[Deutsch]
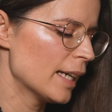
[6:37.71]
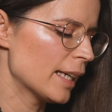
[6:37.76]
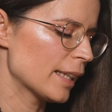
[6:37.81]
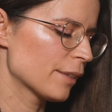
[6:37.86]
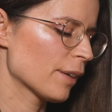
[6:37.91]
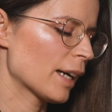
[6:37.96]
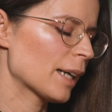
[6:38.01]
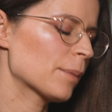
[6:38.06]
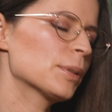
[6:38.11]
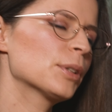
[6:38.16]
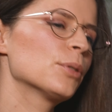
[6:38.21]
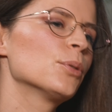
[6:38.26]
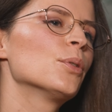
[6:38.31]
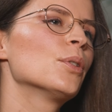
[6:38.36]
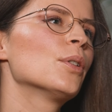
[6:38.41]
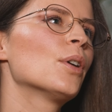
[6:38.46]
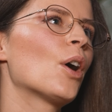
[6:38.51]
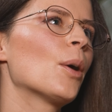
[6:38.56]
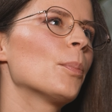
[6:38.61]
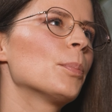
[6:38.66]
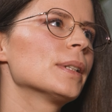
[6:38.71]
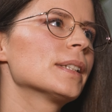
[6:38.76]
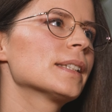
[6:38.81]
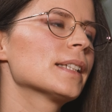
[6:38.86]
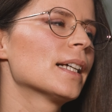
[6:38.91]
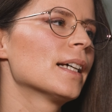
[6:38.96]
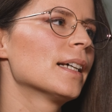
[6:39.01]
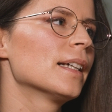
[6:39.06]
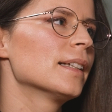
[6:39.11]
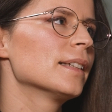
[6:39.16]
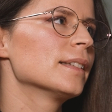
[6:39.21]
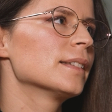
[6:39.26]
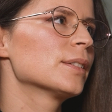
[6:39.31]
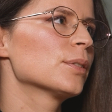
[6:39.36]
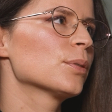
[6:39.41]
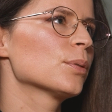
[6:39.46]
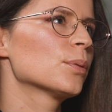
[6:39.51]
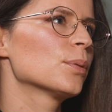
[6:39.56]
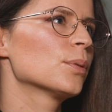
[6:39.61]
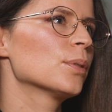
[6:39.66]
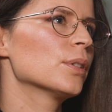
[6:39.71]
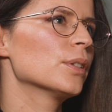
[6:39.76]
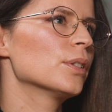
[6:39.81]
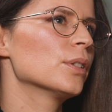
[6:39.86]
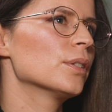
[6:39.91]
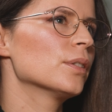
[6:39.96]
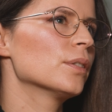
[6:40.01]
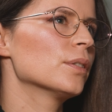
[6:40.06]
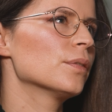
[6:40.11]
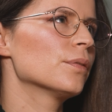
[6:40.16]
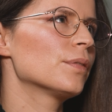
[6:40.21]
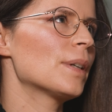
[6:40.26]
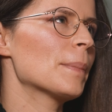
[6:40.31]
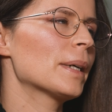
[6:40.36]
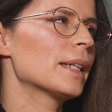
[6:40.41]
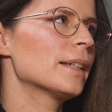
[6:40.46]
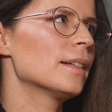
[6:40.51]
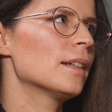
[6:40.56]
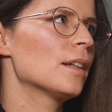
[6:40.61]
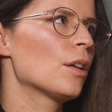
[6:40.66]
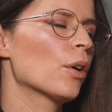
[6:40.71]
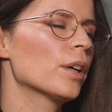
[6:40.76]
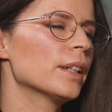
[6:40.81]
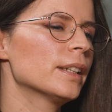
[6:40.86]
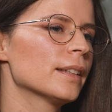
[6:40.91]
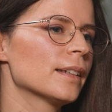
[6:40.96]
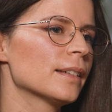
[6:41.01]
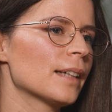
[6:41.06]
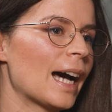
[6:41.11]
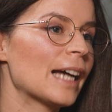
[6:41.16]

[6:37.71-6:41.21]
Ich frage mich nur, ob es so wenn man Leute